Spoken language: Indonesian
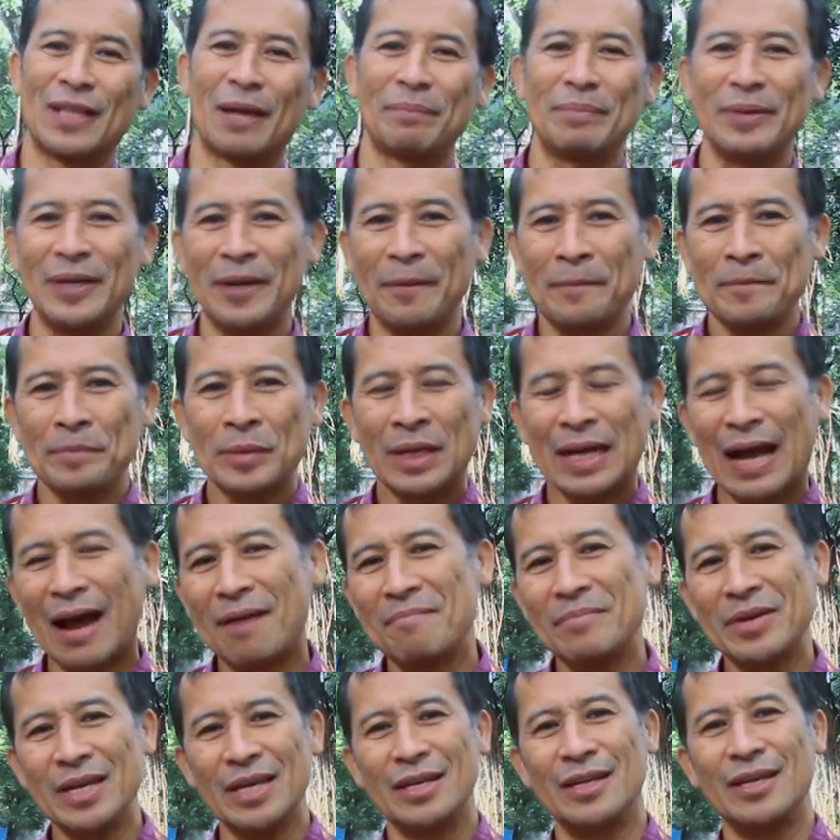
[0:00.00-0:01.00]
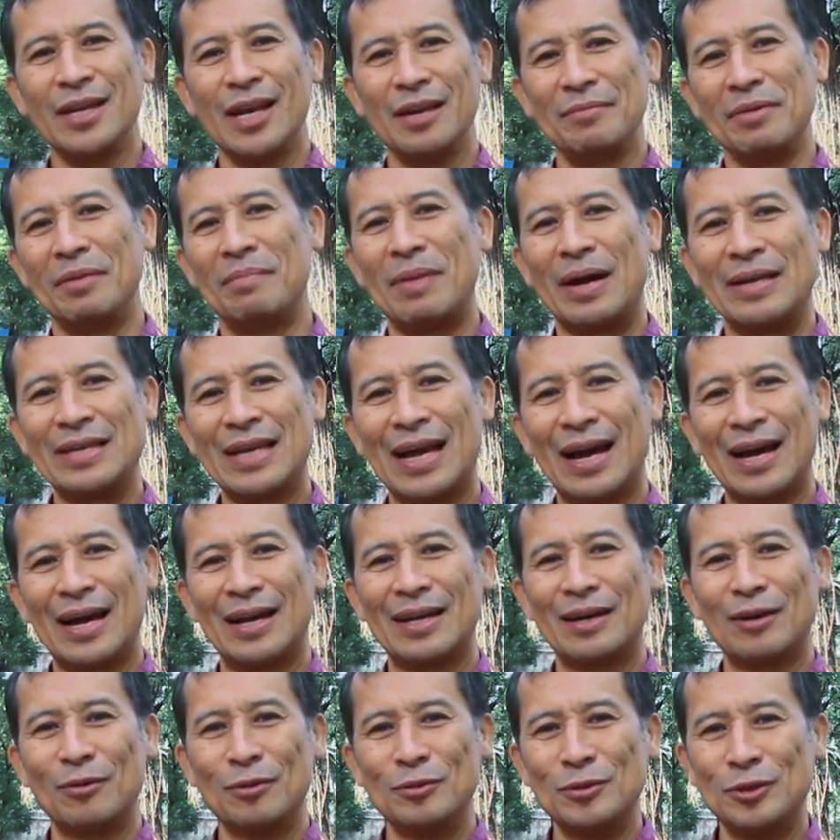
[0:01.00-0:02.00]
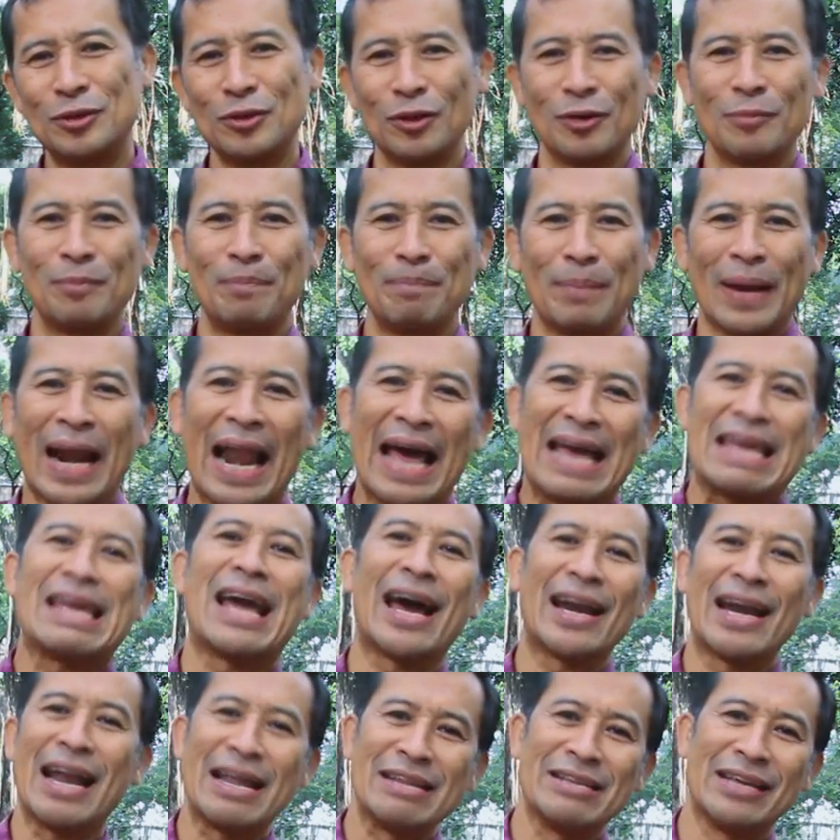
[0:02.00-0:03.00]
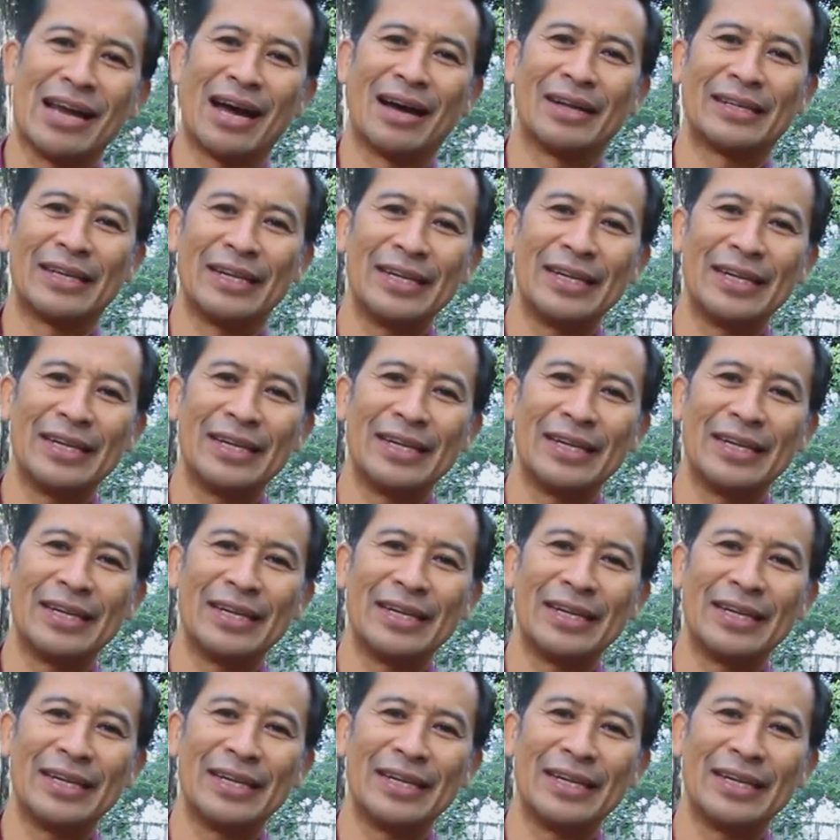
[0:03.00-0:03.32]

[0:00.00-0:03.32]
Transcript: Tapi kami ini lebih banyak unsur pelayanannya.